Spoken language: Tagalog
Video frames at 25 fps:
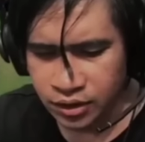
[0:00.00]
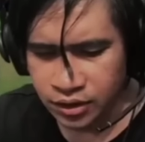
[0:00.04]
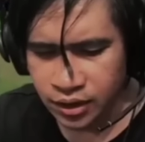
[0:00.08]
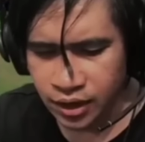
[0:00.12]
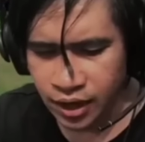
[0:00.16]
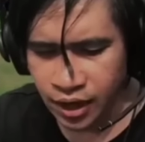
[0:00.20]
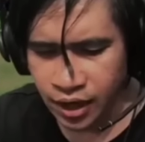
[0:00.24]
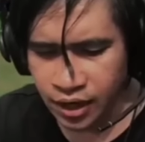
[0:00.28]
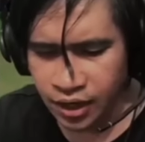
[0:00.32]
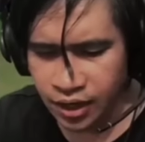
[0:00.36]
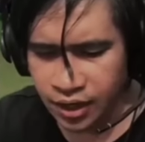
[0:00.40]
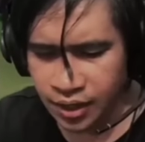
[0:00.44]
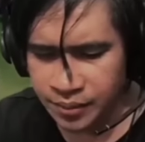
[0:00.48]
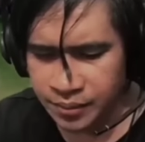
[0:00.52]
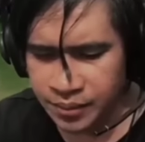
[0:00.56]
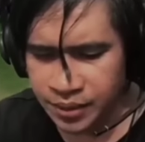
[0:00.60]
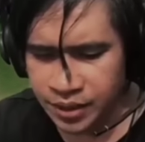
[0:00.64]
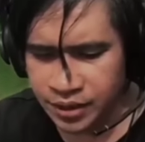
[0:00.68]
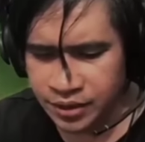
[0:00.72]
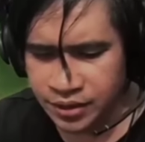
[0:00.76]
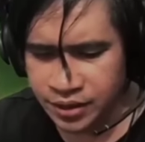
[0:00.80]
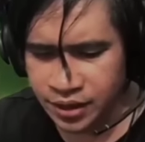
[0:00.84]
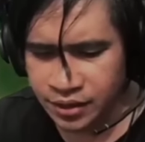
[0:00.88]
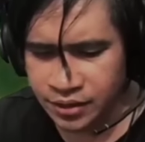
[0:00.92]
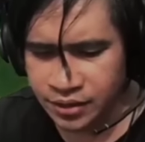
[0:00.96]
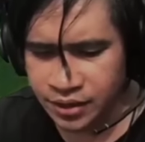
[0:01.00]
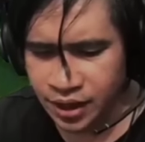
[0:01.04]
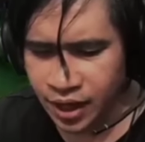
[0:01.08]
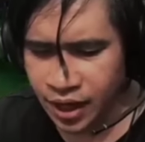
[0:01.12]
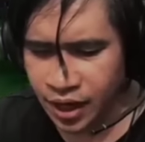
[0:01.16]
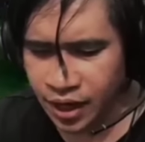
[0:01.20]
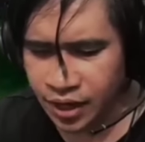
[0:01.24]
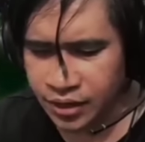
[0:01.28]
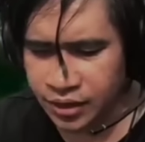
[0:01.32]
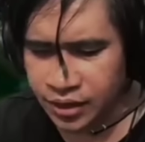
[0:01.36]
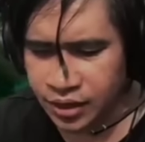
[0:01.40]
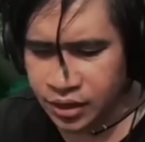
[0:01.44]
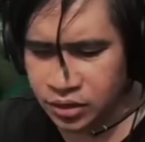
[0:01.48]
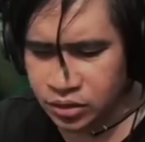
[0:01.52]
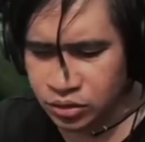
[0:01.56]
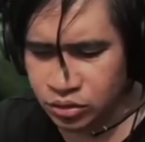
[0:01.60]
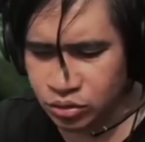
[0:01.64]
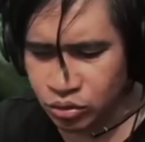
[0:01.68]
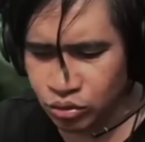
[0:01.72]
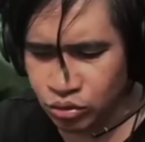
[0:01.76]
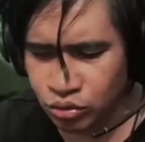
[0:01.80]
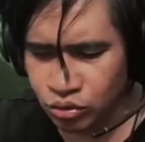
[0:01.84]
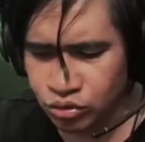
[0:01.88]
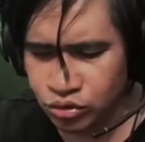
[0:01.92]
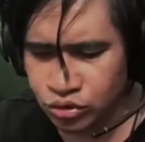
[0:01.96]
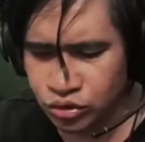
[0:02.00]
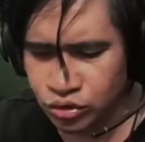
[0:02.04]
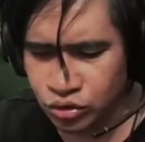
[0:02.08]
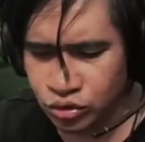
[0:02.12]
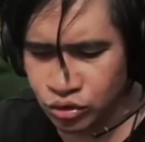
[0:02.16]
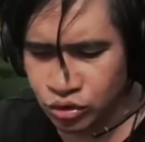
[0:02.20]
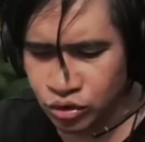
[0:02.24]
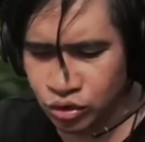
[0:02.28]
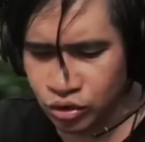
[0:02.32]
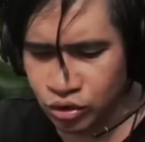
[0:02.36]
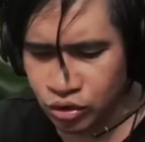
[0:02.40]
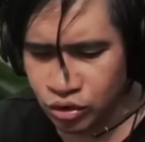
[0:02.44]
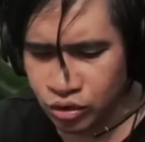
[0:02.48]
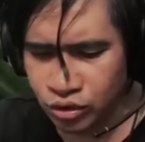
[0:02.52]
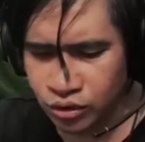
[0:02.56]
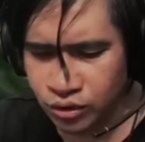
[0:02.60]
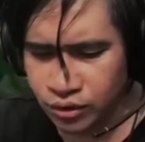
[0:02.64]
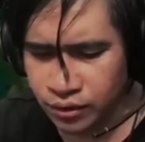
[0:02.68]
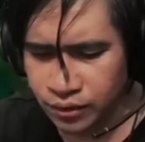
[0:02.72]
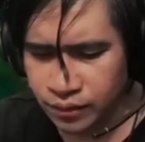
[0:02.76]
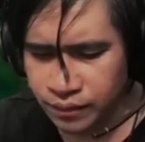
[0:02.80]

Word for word: Gagamitan tayo ng tusok.